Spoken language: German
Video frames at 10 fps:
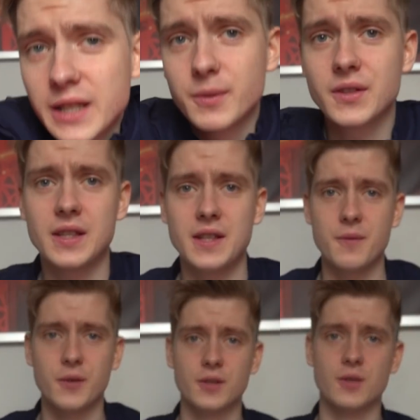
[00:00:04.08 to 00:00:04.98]
Ich muss das hier
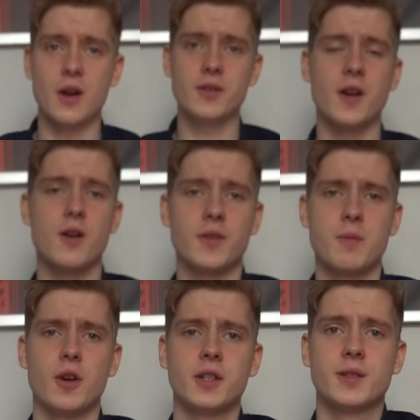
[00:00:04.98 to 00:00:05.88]
von zu Hause
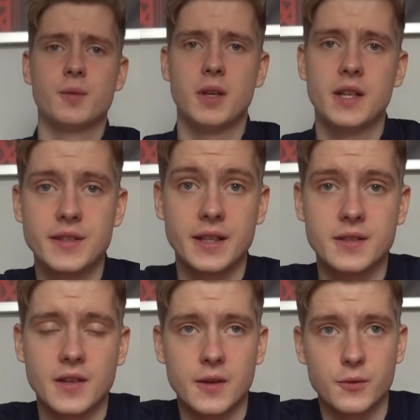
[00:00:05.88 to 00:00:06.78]
aufnehmen heute, zumindest
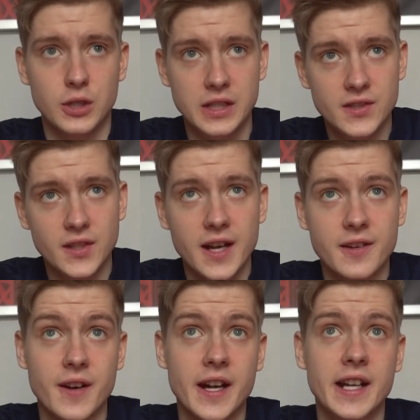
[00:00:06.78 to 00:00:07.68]
das äh, für
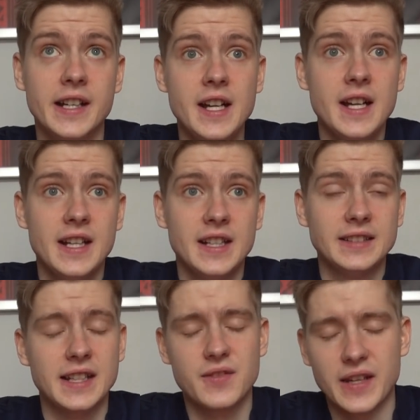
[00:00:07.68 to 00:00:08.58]
Dienstag, weil
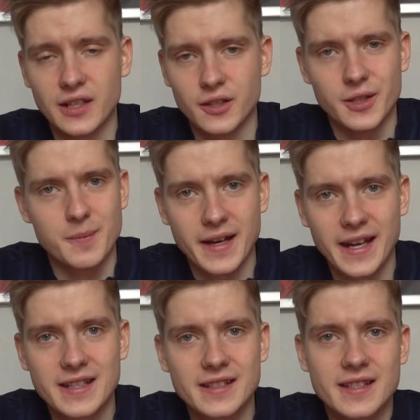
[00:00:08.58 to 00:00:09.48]
das Wetter, Leute, man
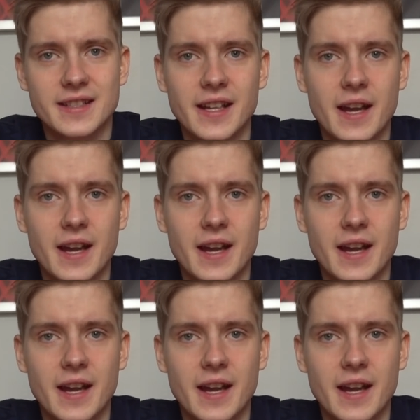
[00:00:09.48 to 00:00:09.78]
kennt es, ne?